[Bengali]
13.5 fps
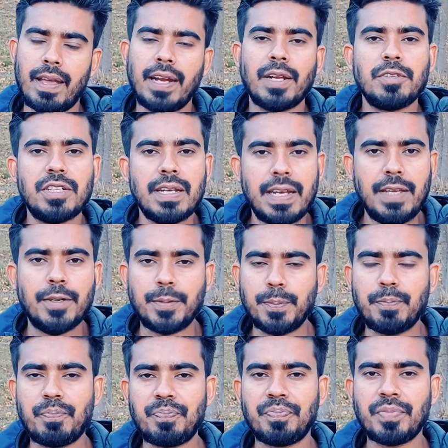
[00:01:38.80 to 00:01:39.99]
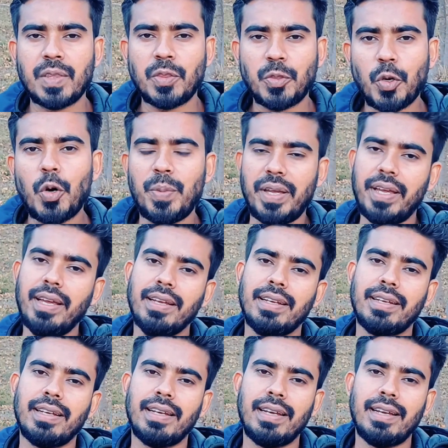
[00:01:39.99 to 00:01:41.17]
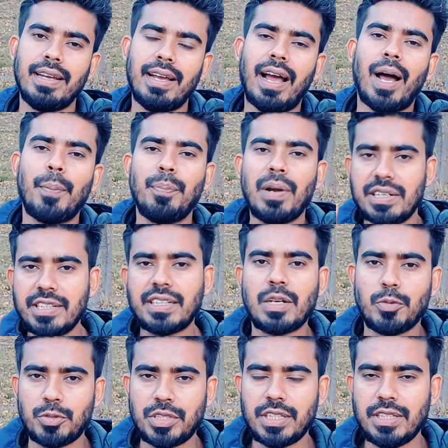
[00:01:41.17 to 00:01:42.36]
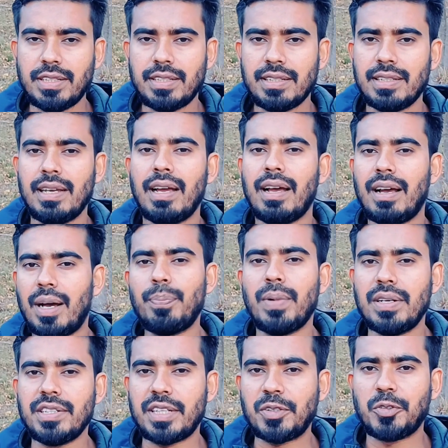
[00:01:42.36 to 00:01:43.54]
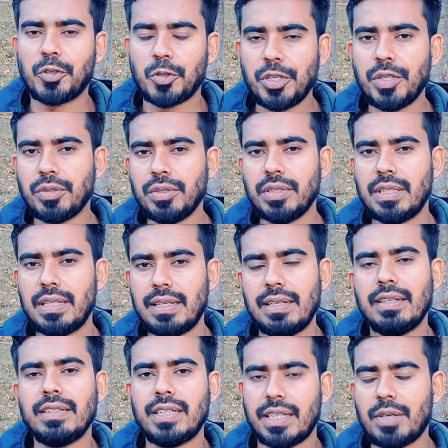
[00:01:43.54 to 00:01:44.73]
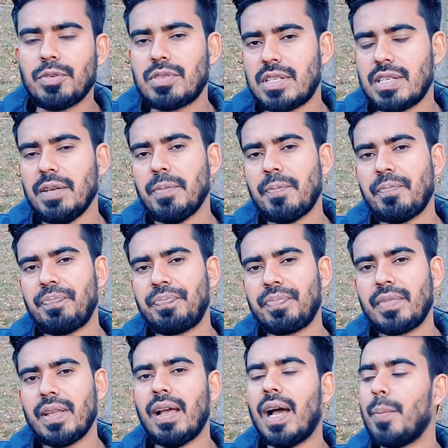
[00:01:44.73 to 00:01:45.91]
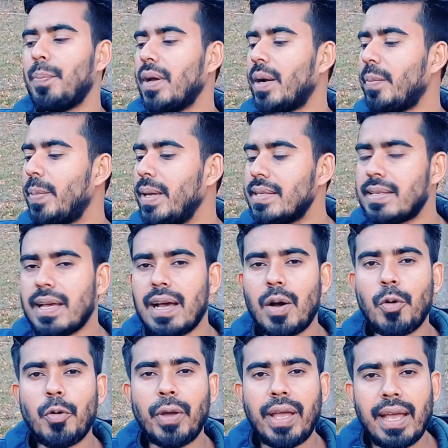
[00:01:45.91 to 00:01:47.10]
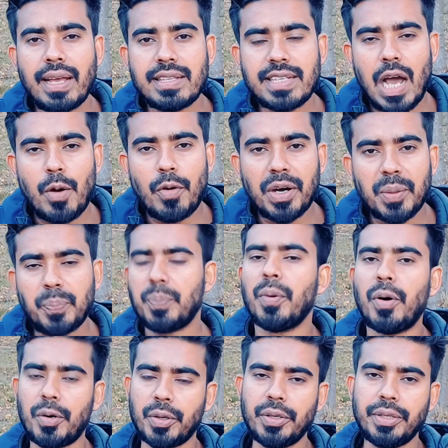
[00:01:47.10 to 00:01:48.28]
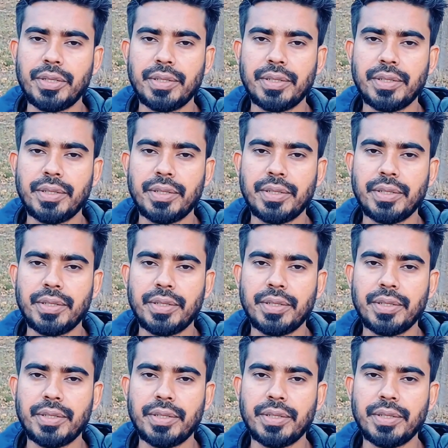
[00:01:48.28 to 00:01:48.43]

এটা হচ্ছে নিয়ম তবে আপনার যেটা উচিত আপনার যেটা করণীয় সেটা হচ্ছে আপনার ভিসা হয়ে যাওয়ার পর